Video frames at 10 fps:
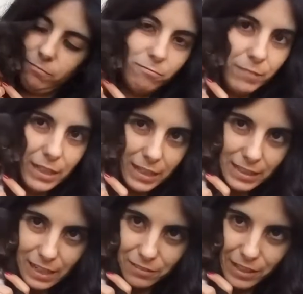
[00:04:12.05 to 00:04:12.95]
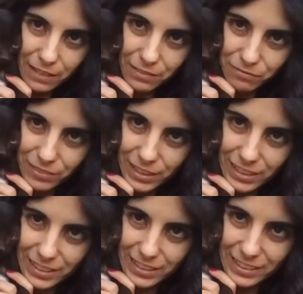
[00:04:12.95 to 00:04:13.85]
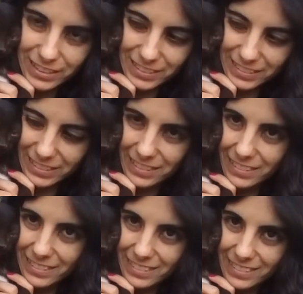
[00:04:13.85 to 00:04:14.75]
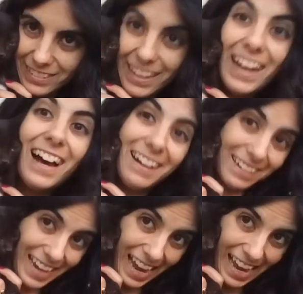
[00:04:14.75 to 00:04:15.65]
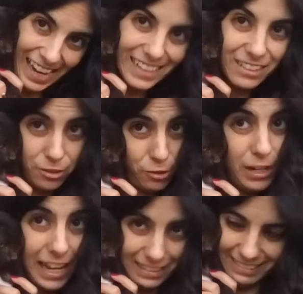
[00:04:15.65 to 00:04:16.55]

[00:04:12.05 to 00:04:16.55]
Mira, saluda a Bombón. Hola, eso es hola.